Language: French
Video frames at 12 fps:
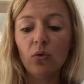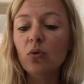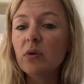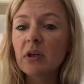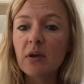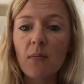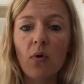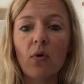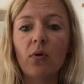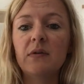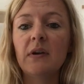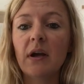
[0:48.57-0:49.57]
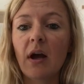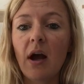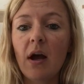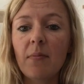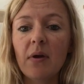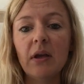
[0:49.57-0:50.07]
uniquement en
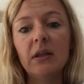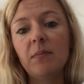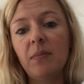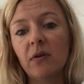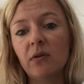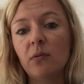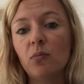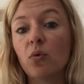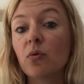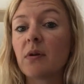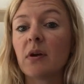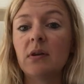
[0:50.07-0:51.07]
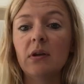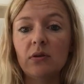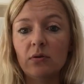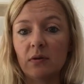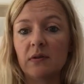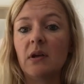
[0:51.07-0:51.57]
diagramme, et des personnes m'ont contacté
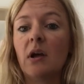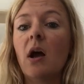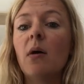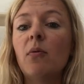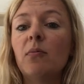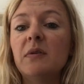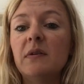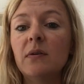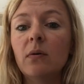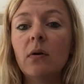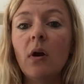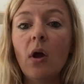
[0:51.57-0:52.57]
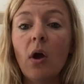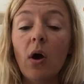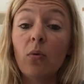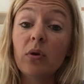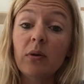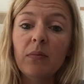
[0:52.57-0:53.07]
sur Instagram en me disant
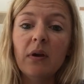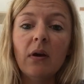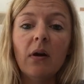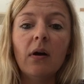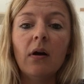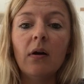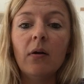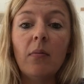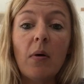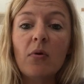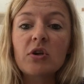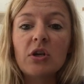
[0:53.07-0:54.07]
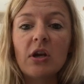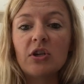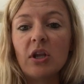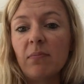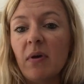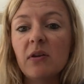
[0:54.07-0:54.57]
oui, mais bah, moi je
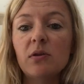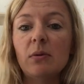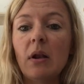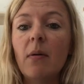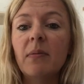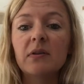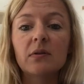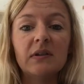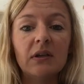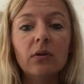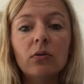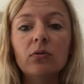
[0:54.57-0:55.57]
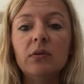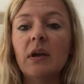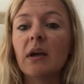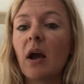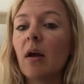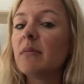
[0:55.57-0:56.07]
l'achète pas celui-là parce que c'est que du
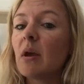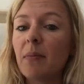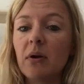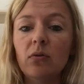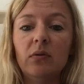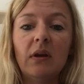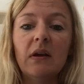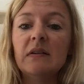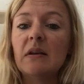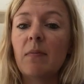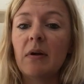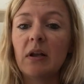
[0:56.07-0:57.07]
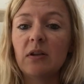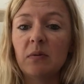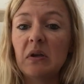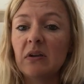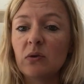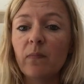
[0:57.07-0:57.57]
diagramme, il n'y a pas du texte, il n'y a pas
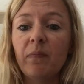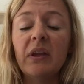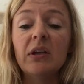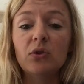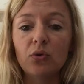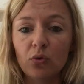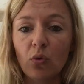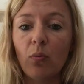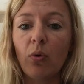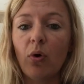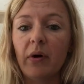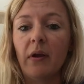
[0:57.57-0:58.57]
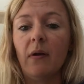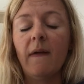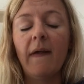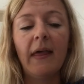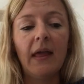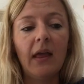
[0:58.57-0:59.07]
d'explication et je ne comprends rien.
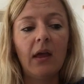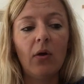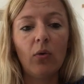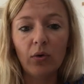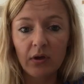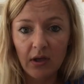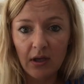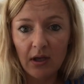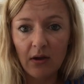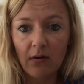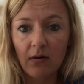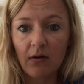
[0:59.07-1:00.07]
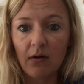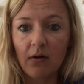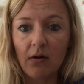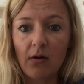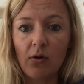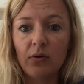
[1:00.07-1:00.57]
Ok,
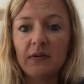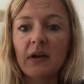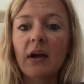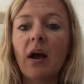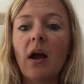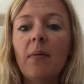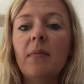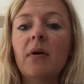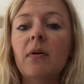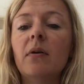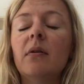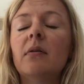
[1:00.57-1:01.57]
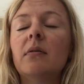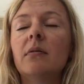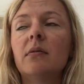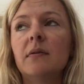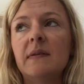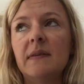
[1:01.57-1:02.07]
euh, le diagramme,
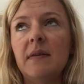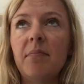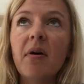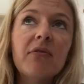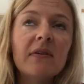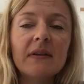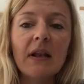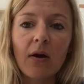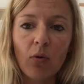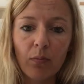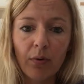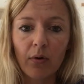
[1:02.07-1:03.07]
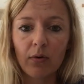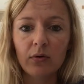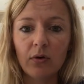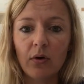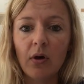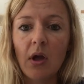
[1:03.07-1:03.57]
euh, c'est pas facile à
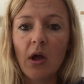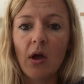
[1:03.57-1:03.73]
comprendre.